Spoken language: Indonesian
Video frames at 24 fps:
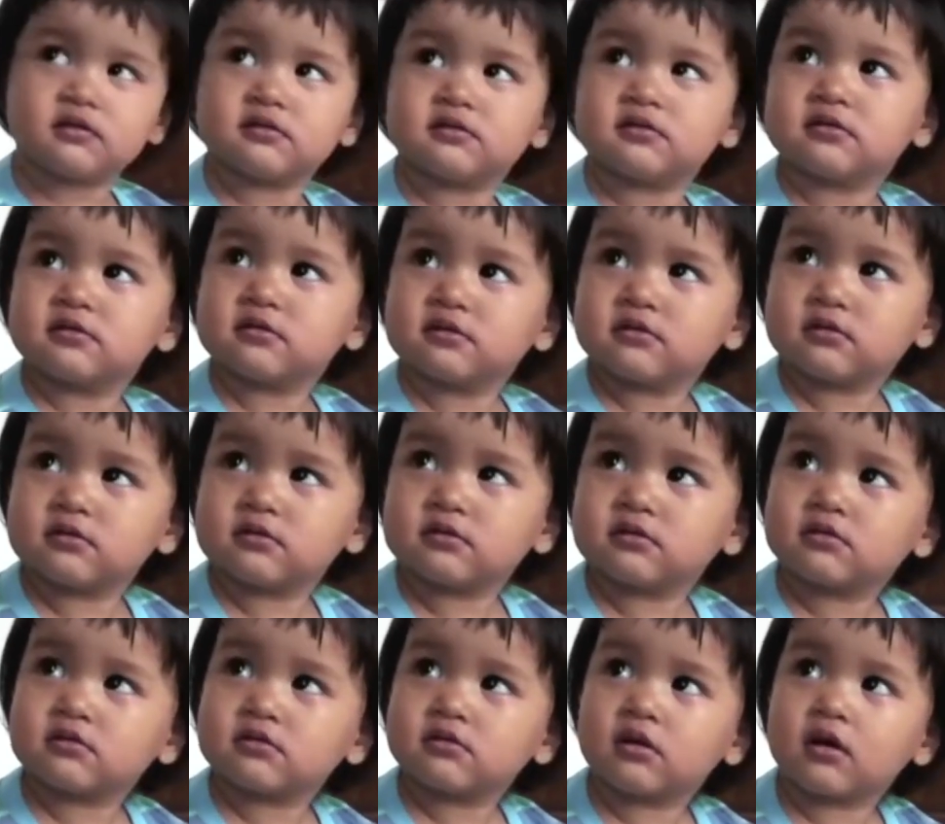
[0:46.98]
Bukan
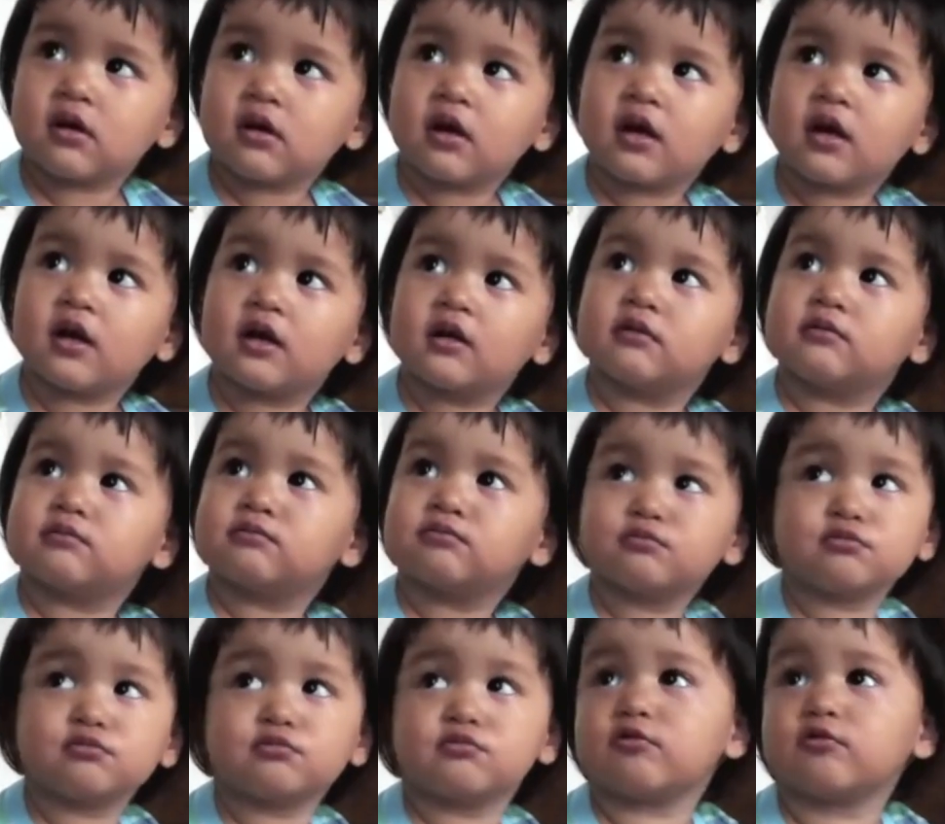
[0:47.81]
Sumaket?
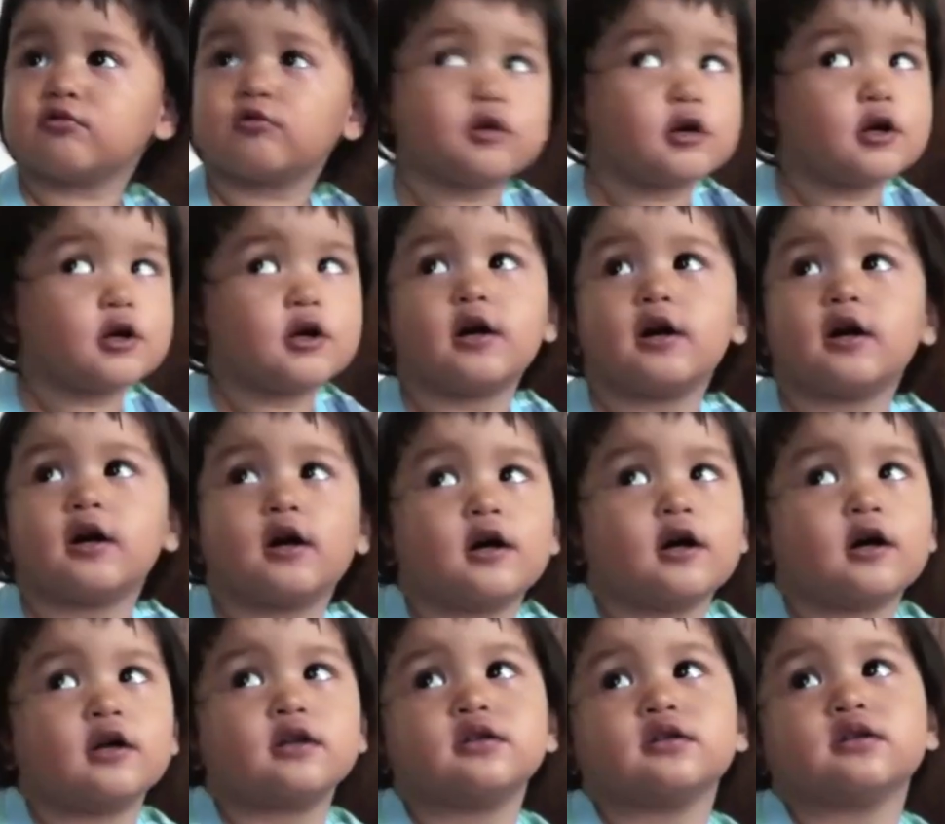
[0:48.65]

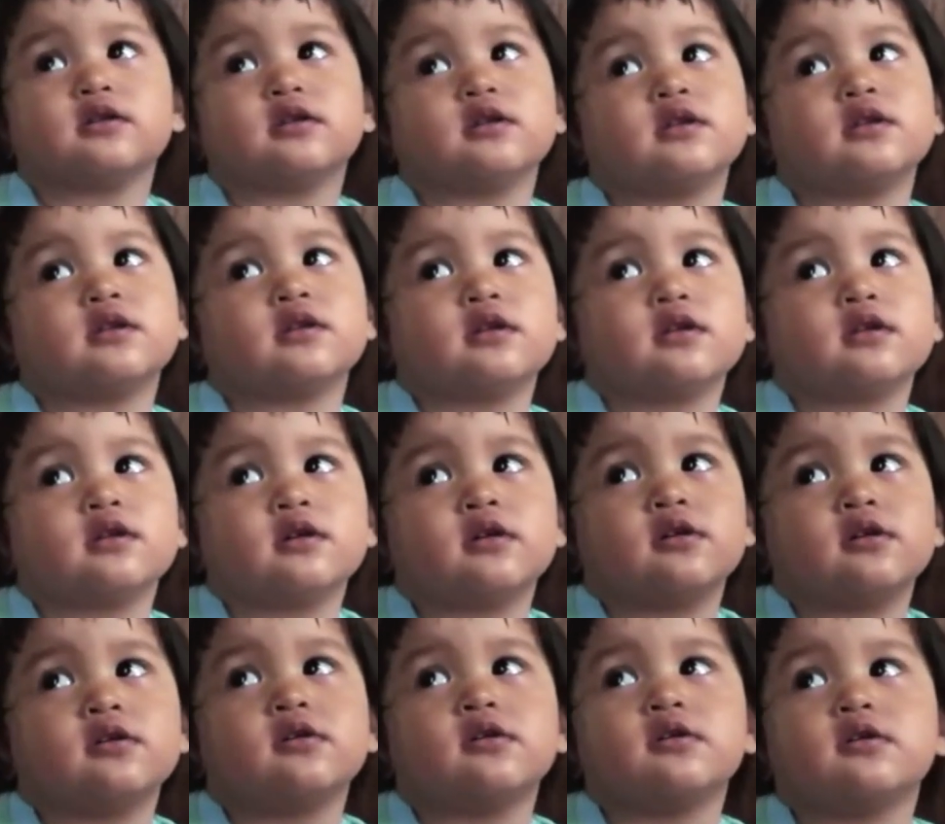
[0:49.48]
Bukan. Apa dong?
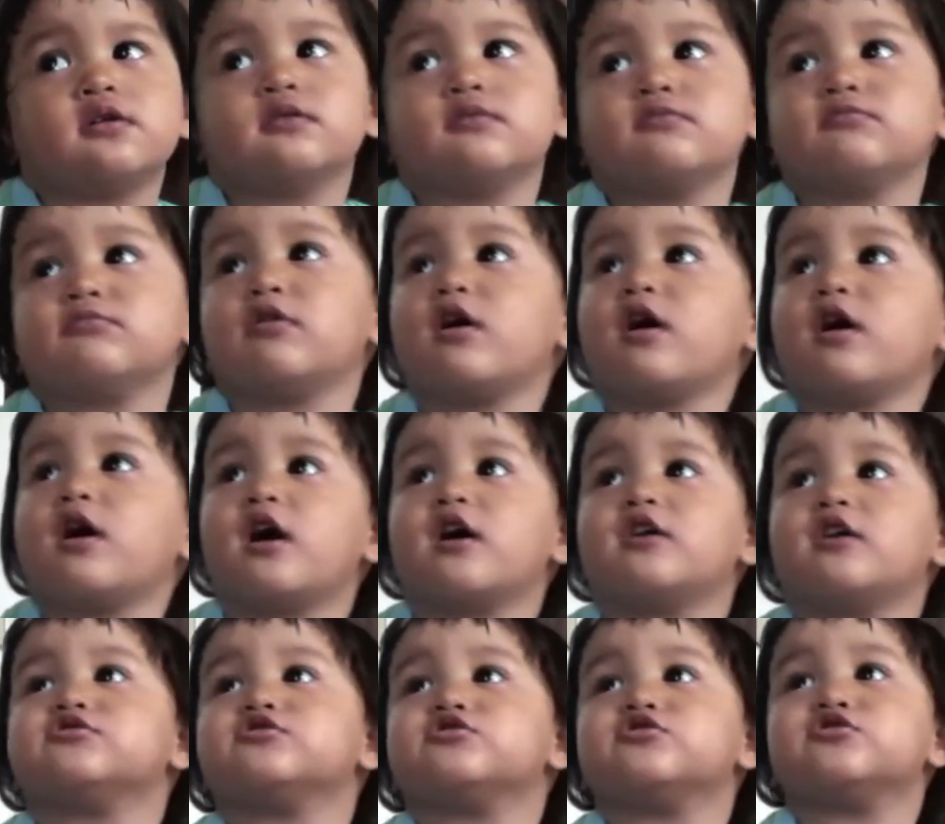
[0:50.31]

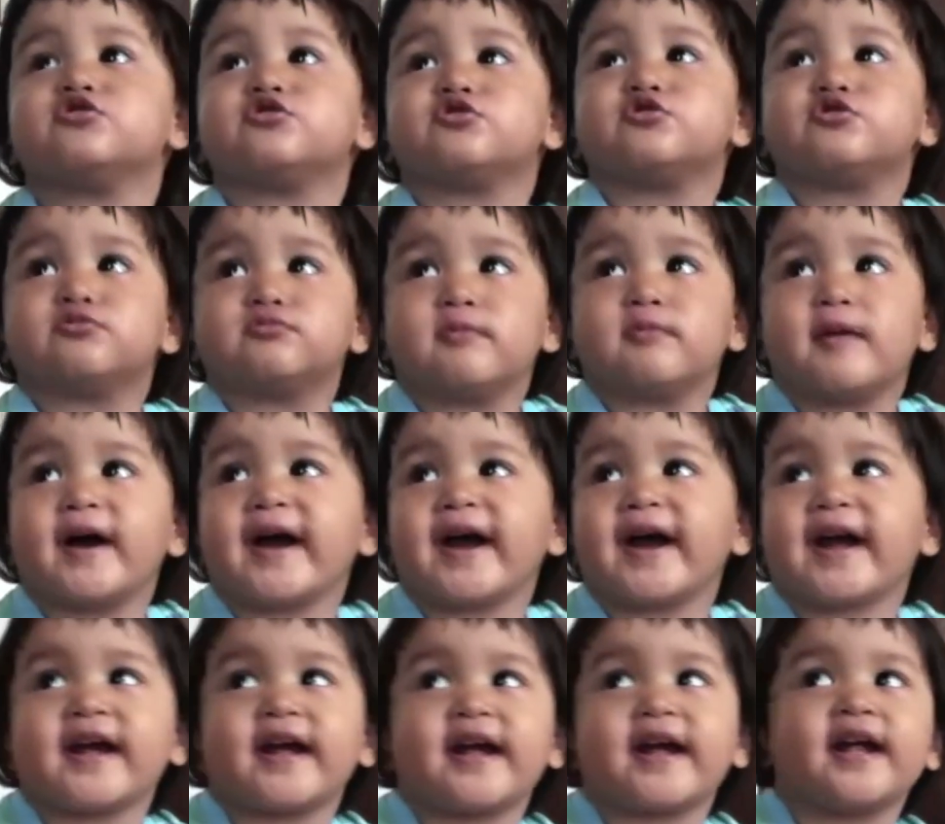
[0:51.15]
Bukan
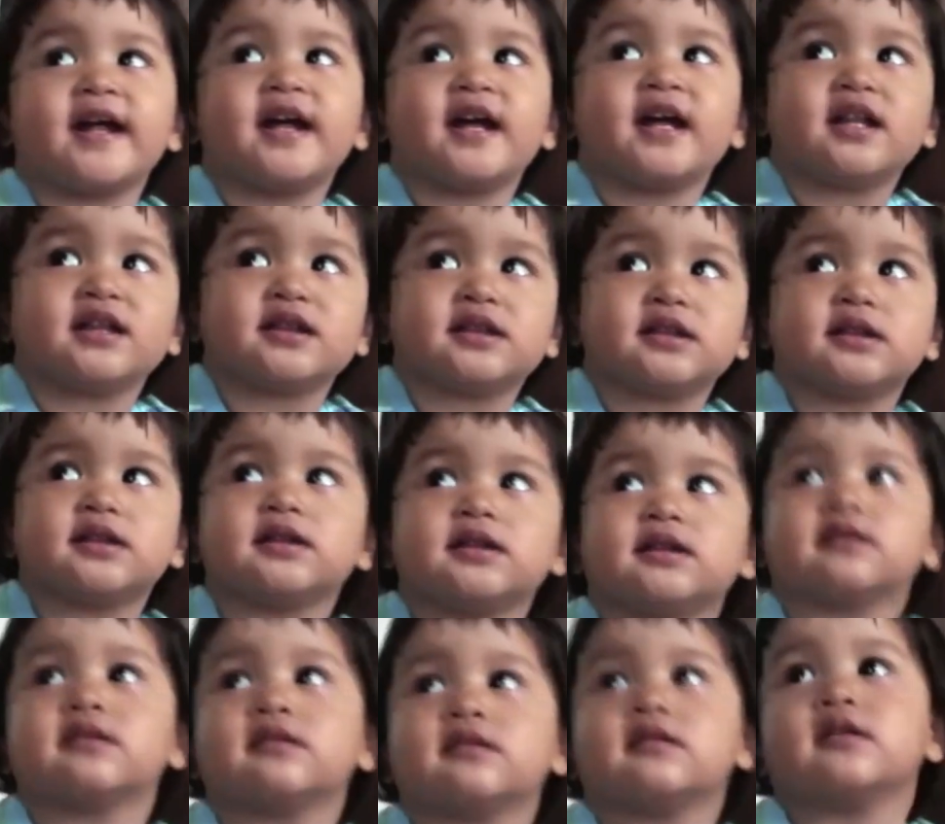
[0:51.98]
Sumaket.
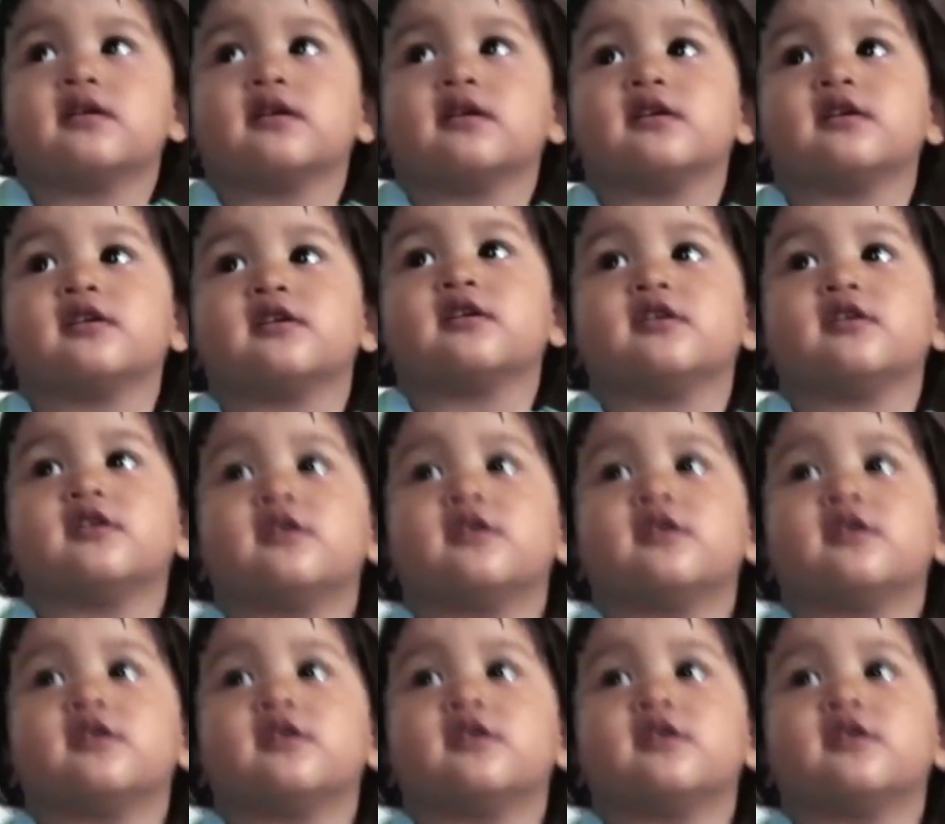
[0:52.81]
Tapi?